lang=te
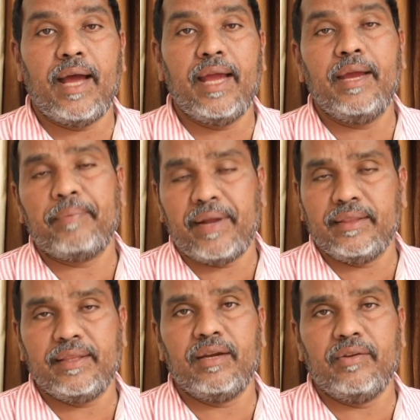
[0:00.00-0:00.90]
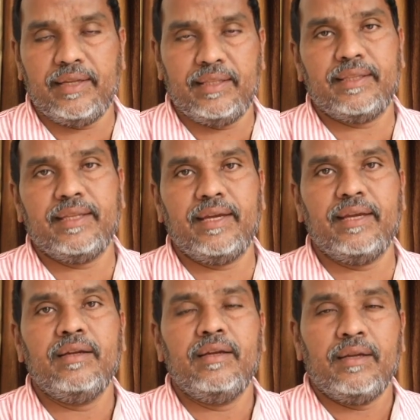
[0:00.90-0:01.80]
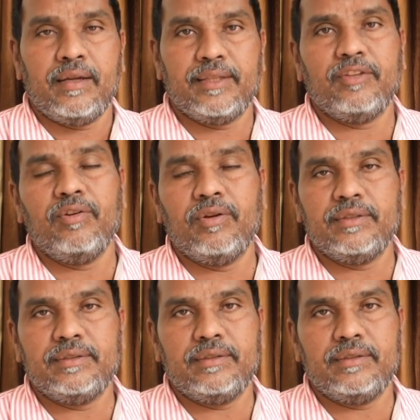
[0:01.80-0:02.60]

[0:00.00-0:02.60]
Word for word: ఆయా ప్రాంతాల్లో ఏదైతే గతంలో